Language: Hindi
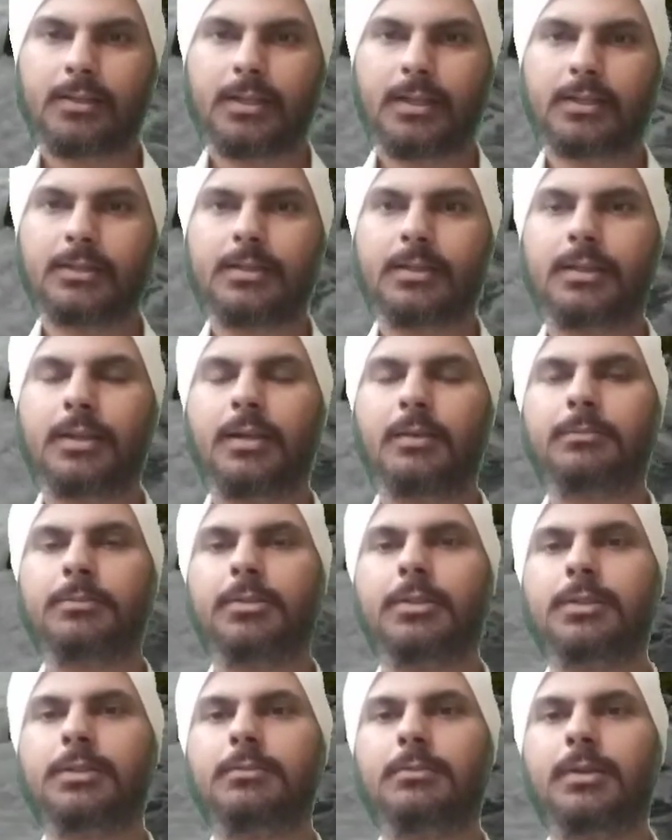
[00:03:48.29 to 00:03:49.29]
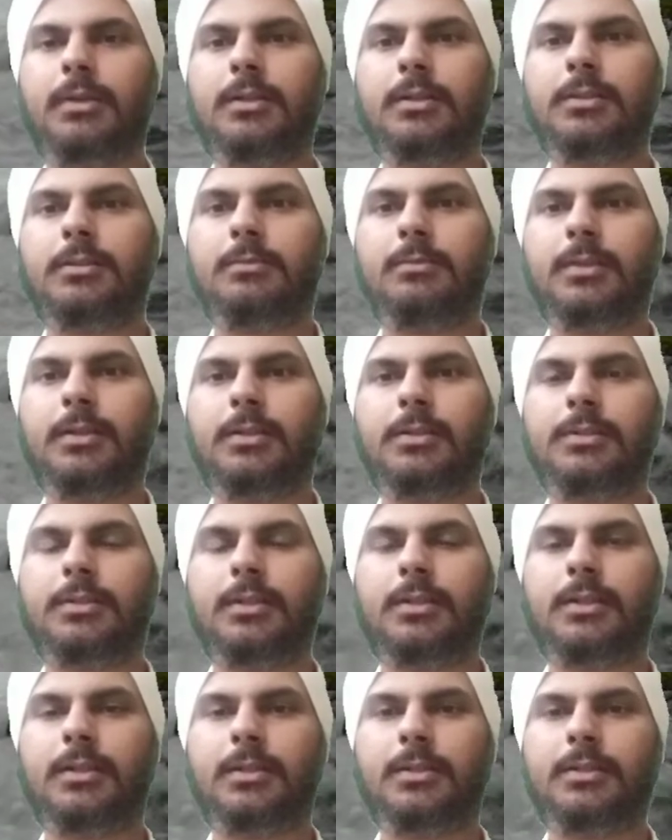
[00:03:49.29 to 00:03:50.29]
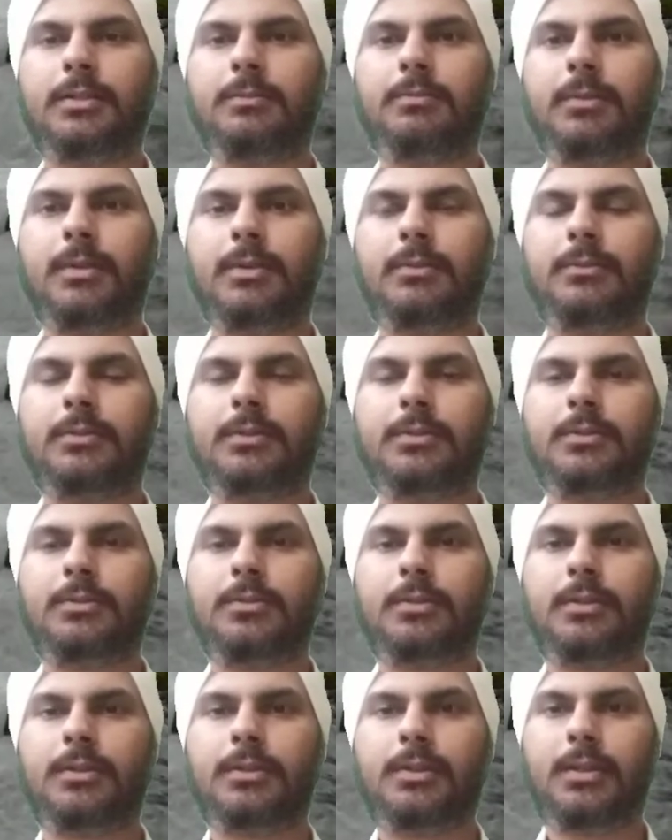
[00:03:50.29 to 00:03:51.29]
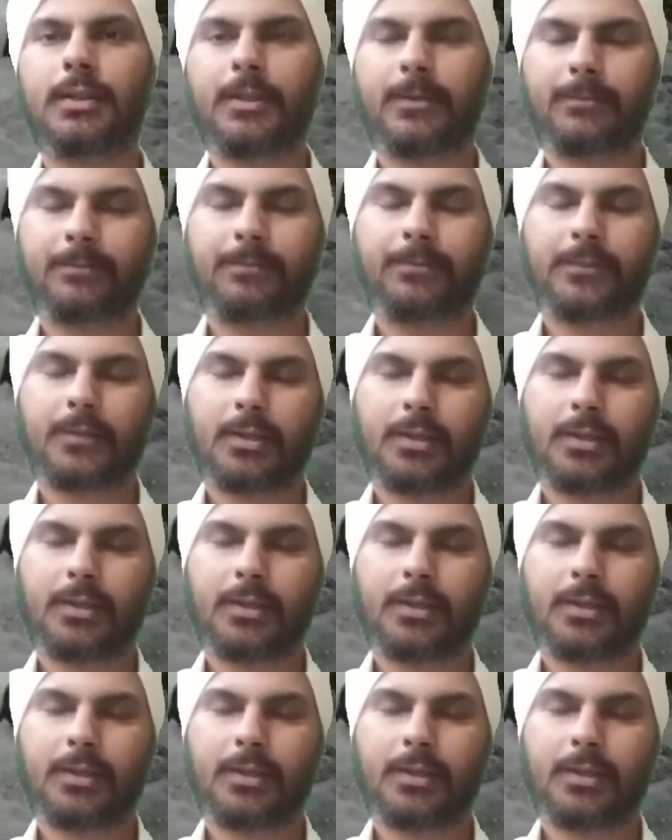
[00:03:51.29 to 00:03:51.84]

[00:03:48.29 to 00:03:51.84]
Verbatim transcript: जैसे रामचरितमानस में शंकर जी पार्वती जी को कहते हैं